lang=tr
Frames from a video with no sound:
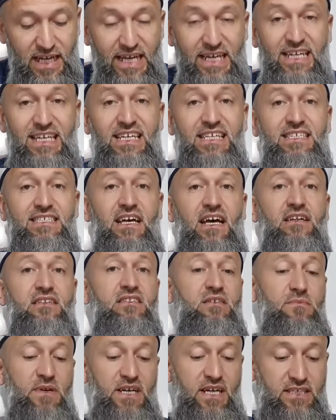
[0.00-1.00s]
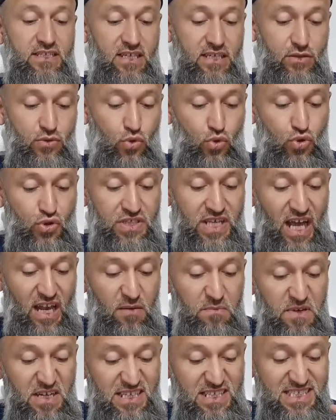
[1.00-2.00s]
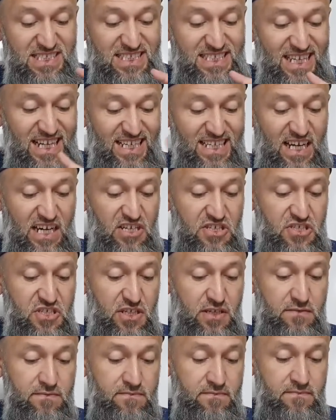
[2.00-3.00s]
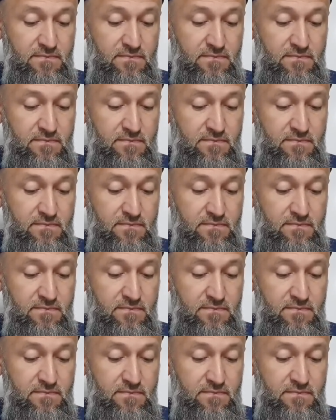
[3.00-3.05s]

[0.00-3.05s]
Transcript: 50 santime kadar yükselme riskine karşı